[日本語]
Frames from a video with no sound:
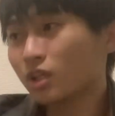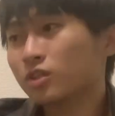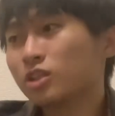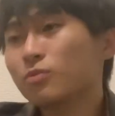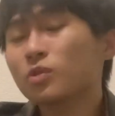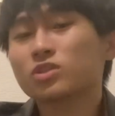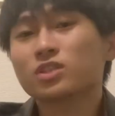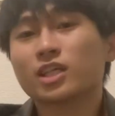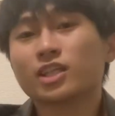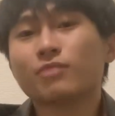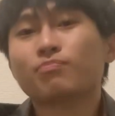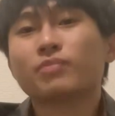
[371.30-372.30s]
荷物が
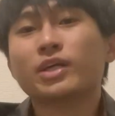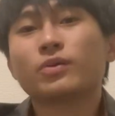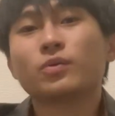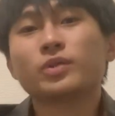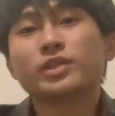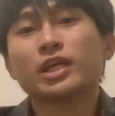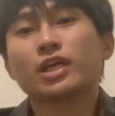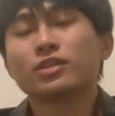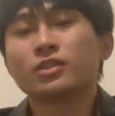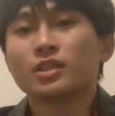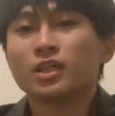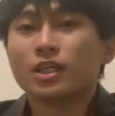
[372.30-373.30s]
ね、いっぱい置いてあ
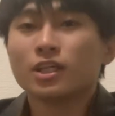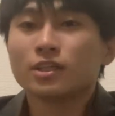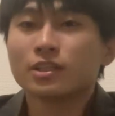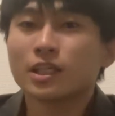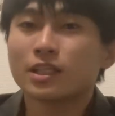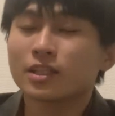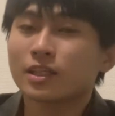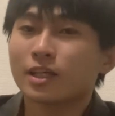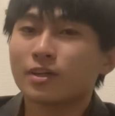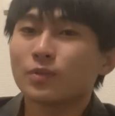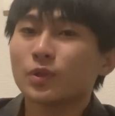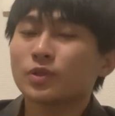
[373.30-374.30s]
る部屋で
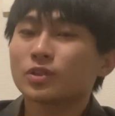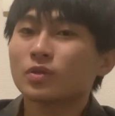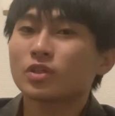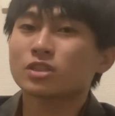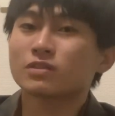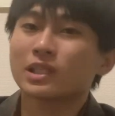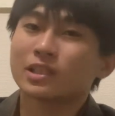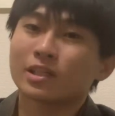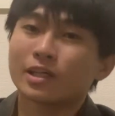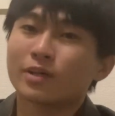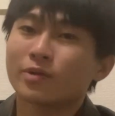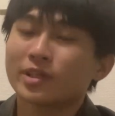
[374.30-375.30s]
ね、僕一人座って
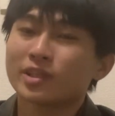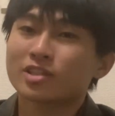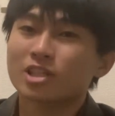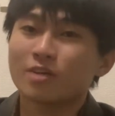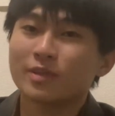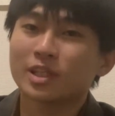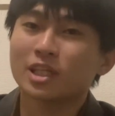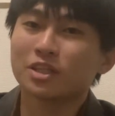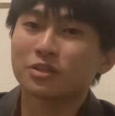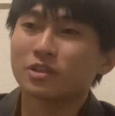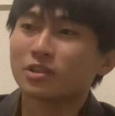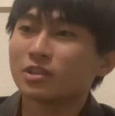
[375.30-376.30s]
ね、こうやって喋って
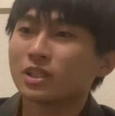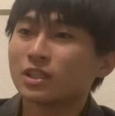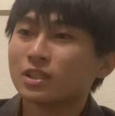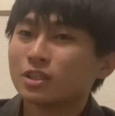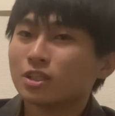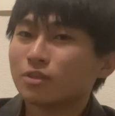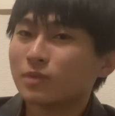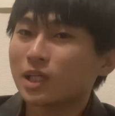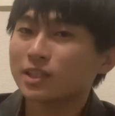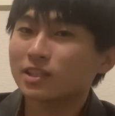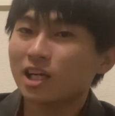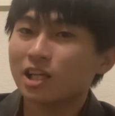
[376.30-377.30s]
るっていう。
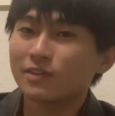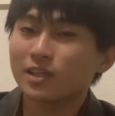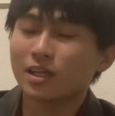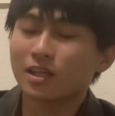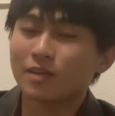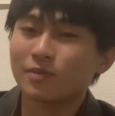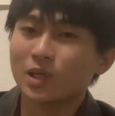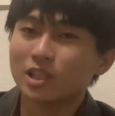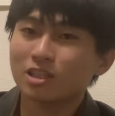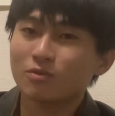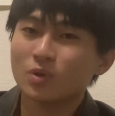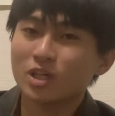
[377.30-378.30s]
旗から見たらね、もう
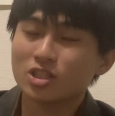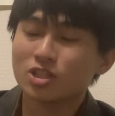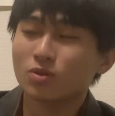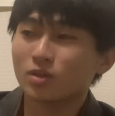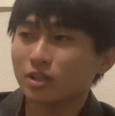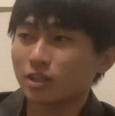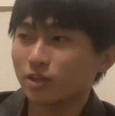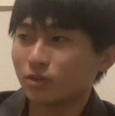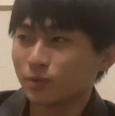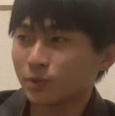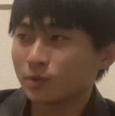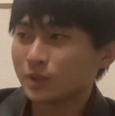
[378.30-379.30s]
頭おかしい人なんだけど
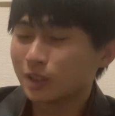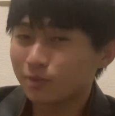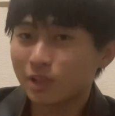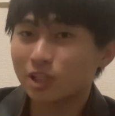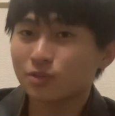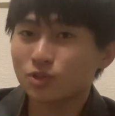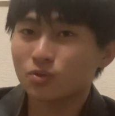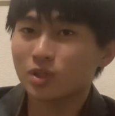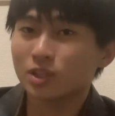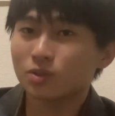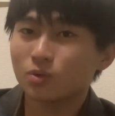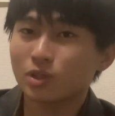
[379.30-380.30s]
も。まあでもしょうが
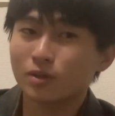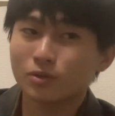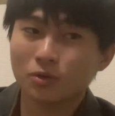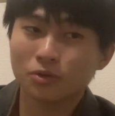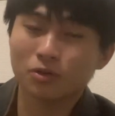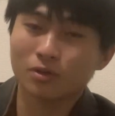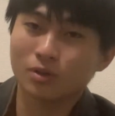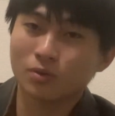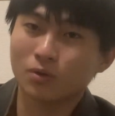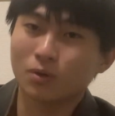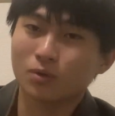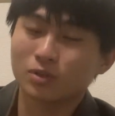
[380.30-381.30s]
ない。動画を撮るというのは
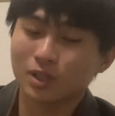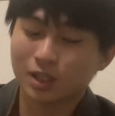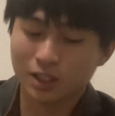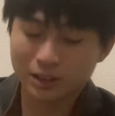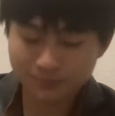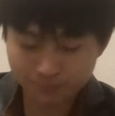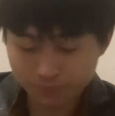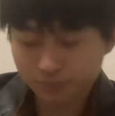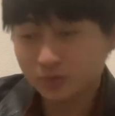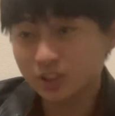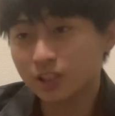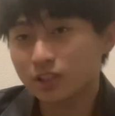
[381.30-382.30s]
こういうことだから、
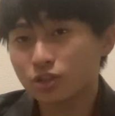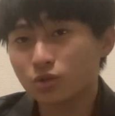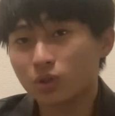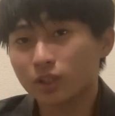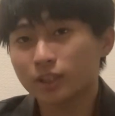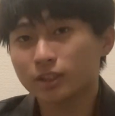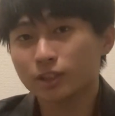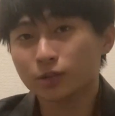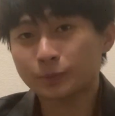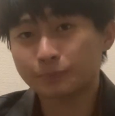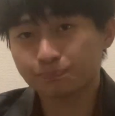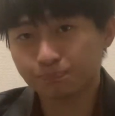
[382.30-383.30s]
全然しょうがないんですけ
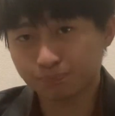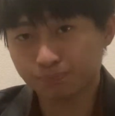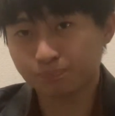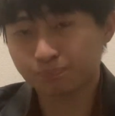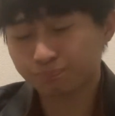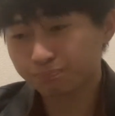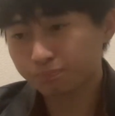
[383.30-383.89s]
ど。うん。